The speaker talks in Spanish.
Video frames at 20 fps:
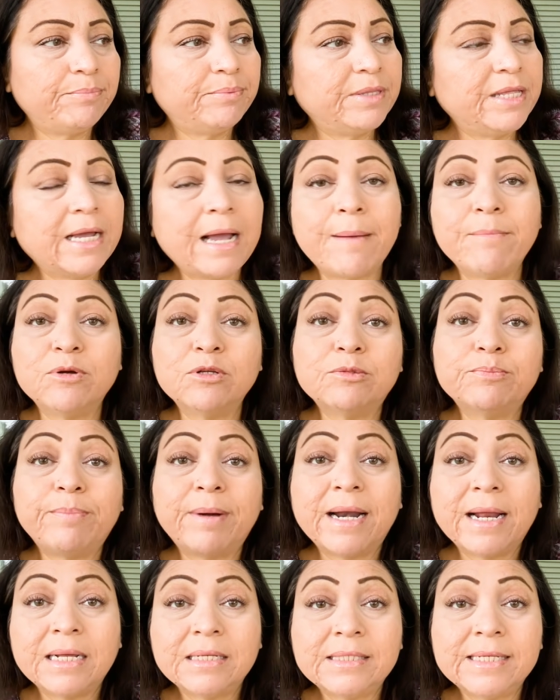digamos,
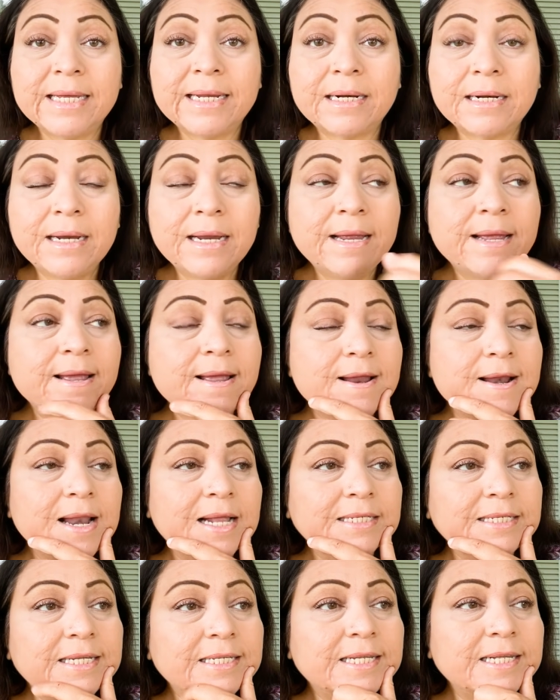para hacer
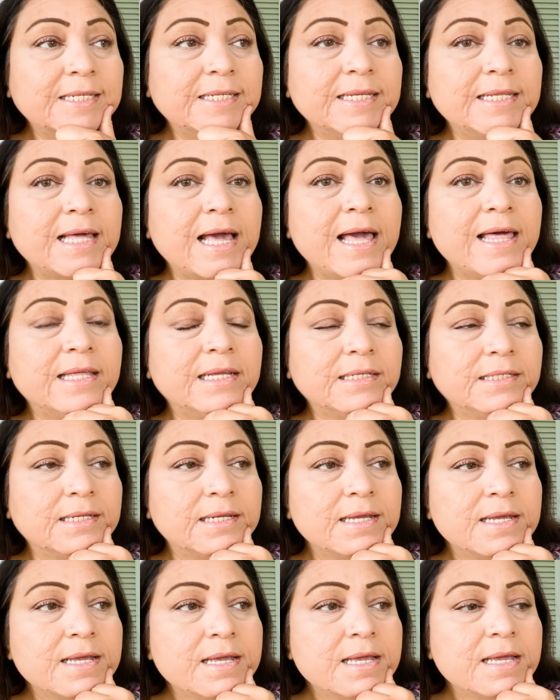las necesidades,
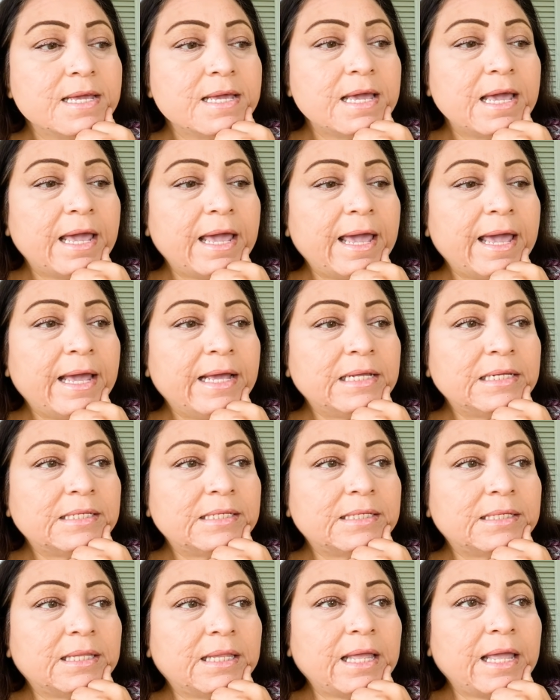
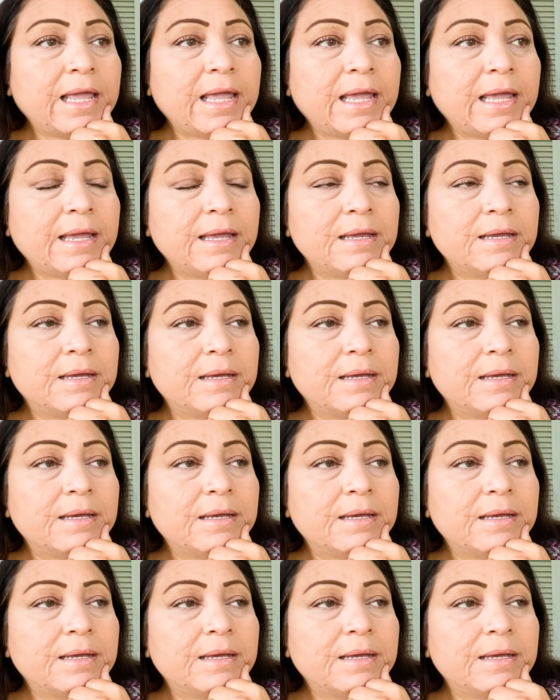este,